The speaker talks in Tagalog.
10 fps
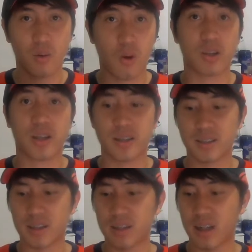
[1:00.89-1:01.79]
water
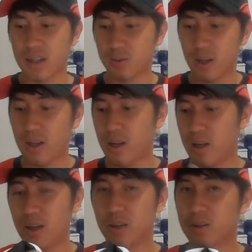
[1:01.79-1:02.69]
resistant na rin as well.
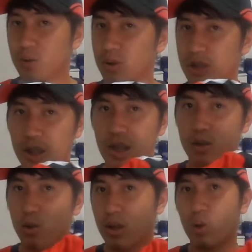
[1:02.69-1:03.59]
So hindi
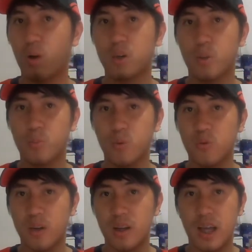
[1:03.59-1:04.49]
siya totally
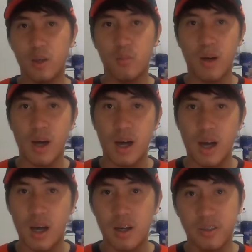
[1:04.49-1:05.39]
waterproof unlike yung
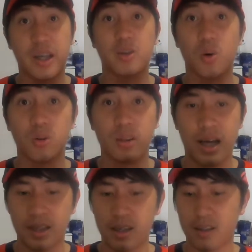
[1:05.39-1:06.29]
mga raincoat
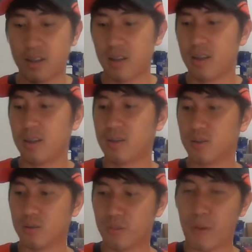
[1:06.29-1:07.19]
natin.
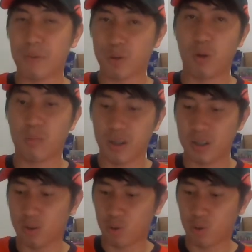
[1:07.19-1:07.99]
So, napapasukan pa rin siya ng